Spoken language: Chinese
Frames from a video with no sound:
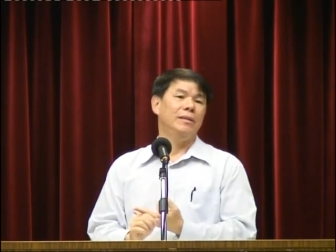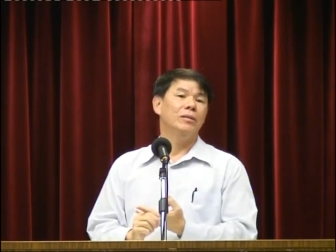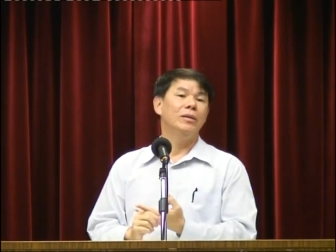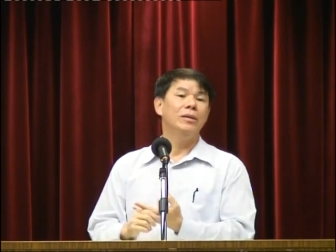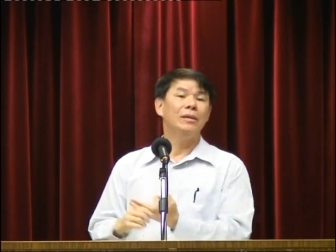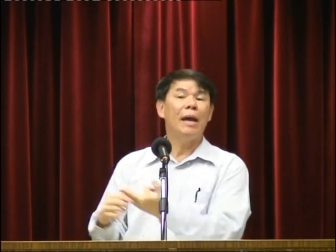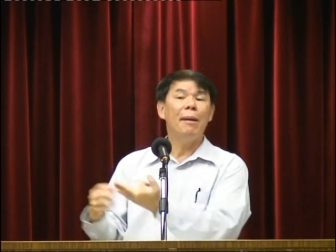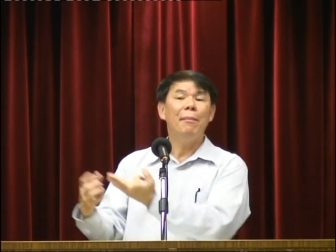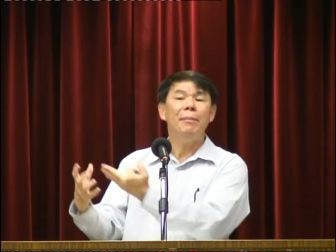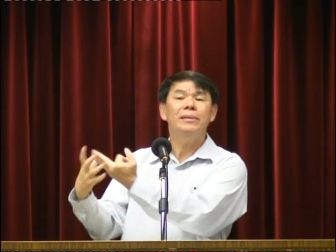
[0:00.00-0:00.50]
所
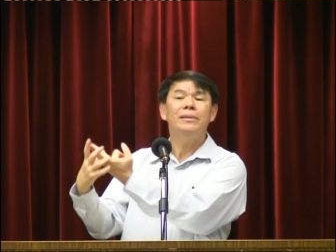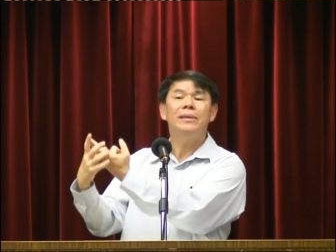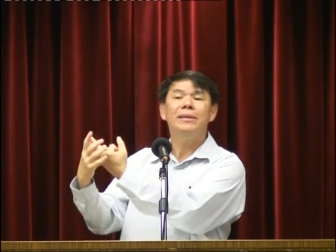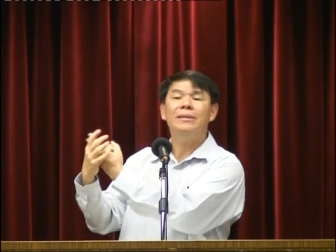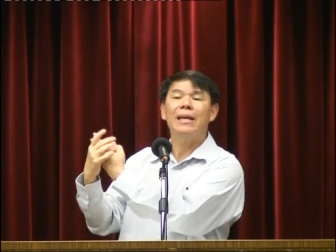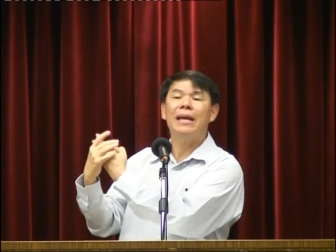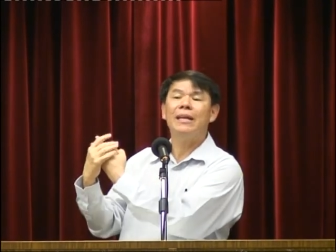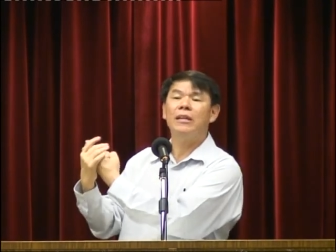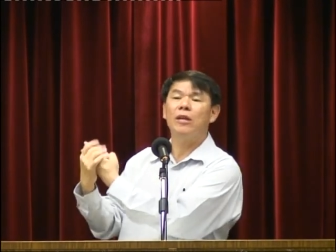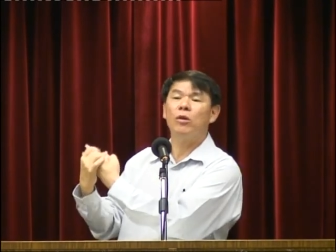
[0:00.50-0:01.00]
以他们这
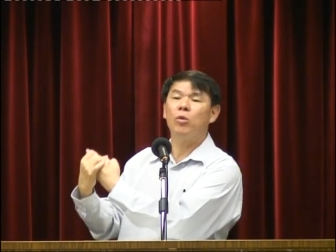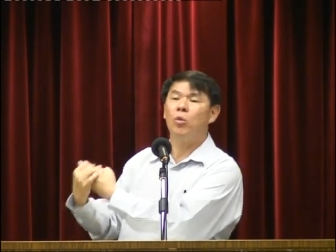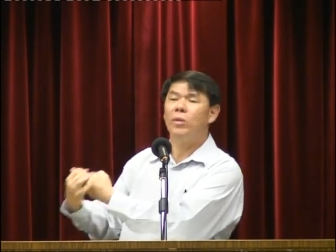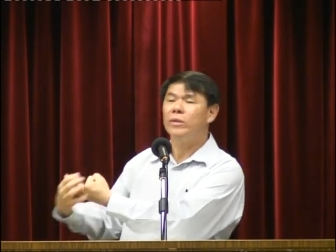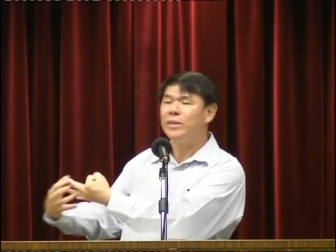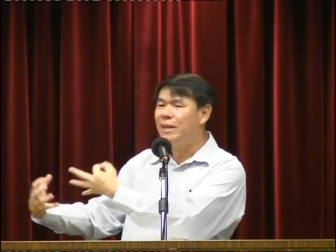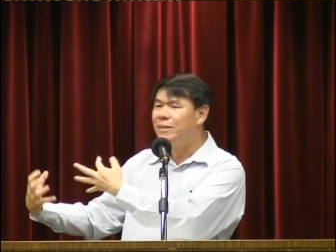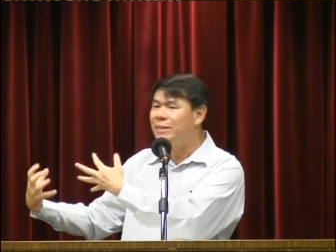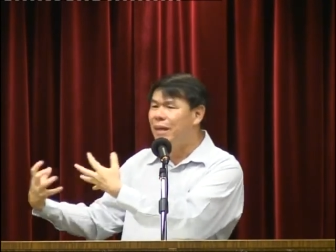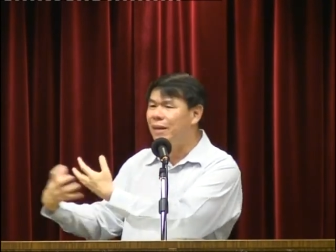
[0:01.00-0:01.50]
三个国
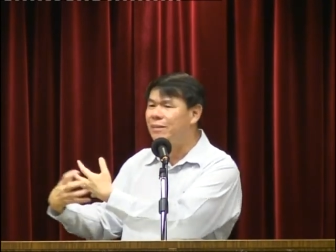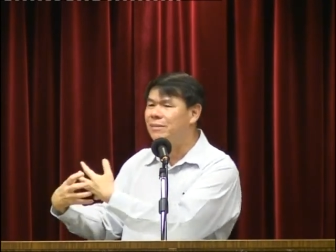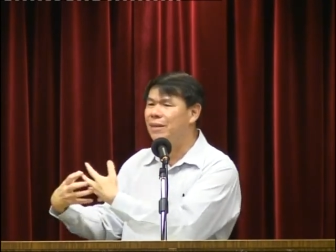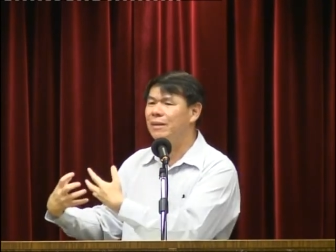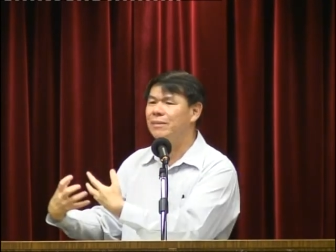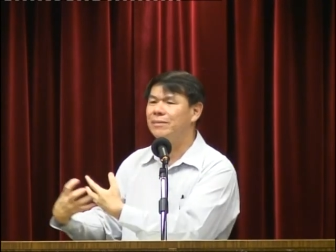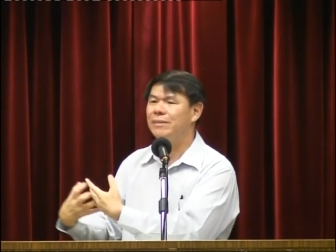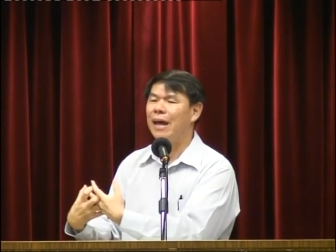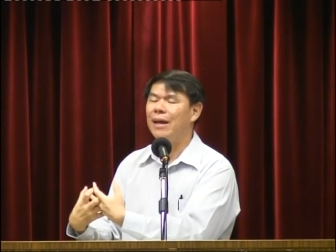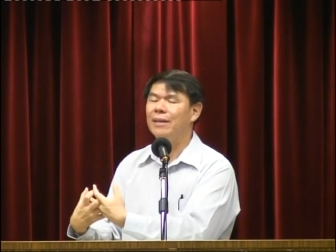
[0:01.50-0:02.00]
家常
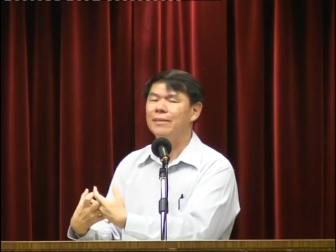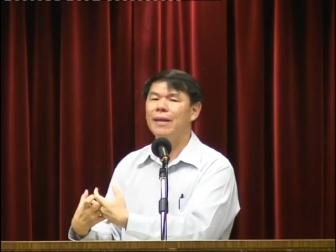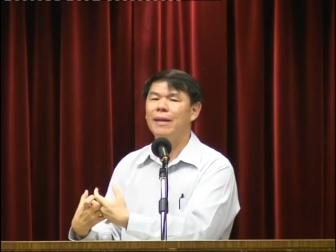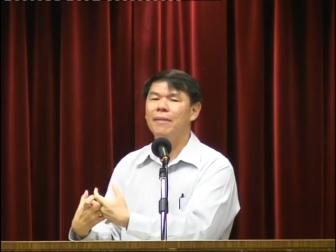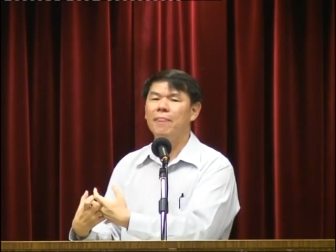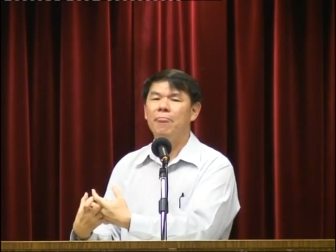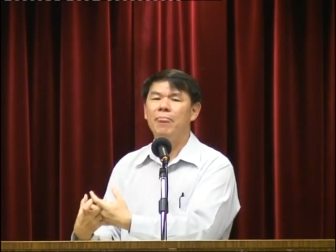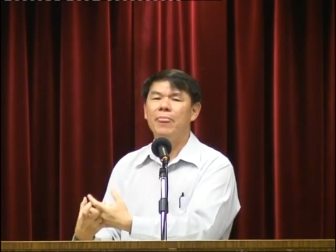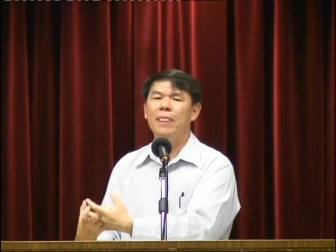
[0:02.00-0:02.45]
常打仗。